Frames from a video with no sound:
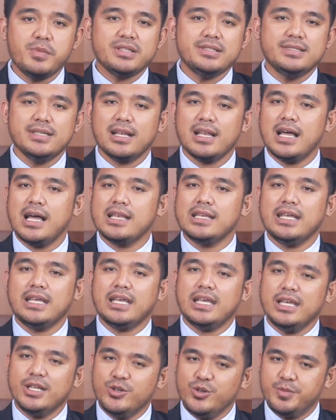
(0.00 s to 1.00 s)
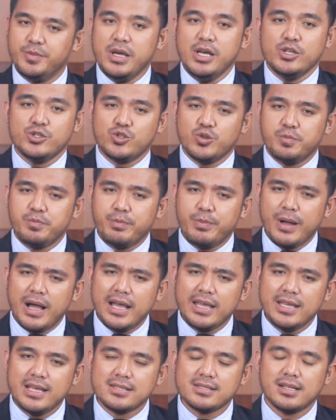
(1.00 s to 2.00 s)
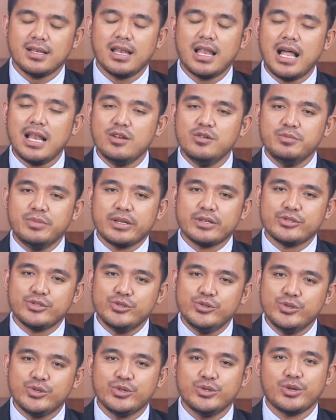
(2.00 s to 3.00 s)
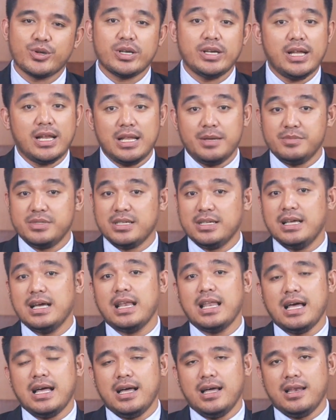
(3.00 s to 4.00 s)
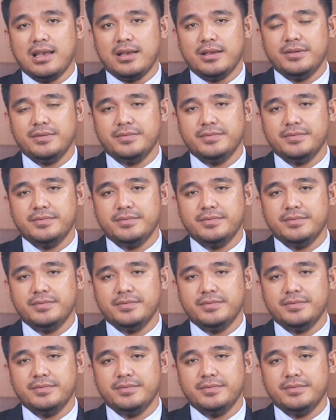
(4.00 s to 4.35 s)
menjalani hidup supaya selalu bersyukur dalam segala hal.